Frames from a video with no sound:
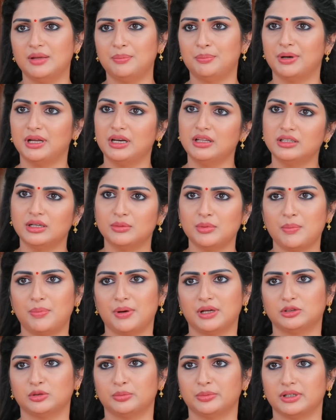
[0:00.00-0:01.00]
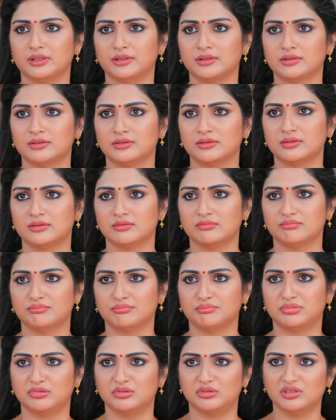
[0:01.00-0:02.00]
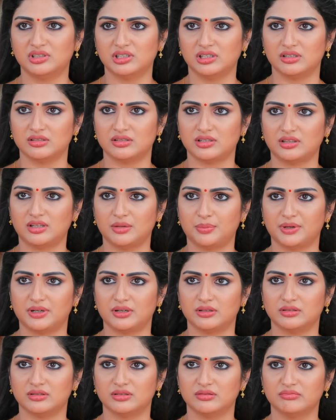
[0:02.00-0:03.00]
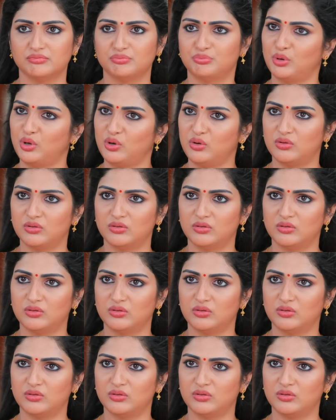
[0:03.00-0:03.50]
பல தடவை பார்த்துருக்கோமே புதுசா என்ன சத்தியம் பண்றது போ